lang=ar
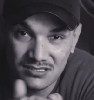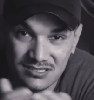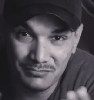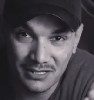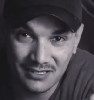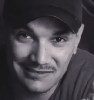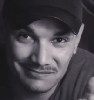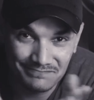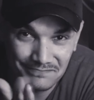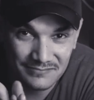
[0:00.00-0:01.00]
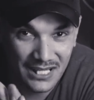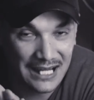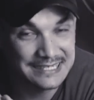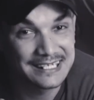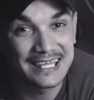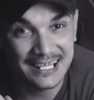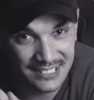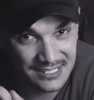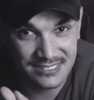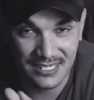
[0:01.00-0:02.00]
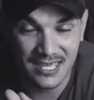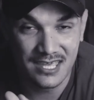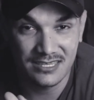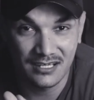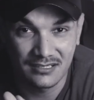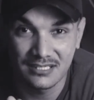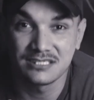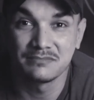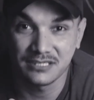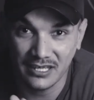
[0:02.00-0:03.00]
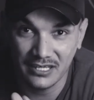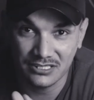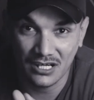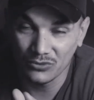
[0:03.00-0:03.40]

تما حتى الاحداث السعيده لازم تعيشها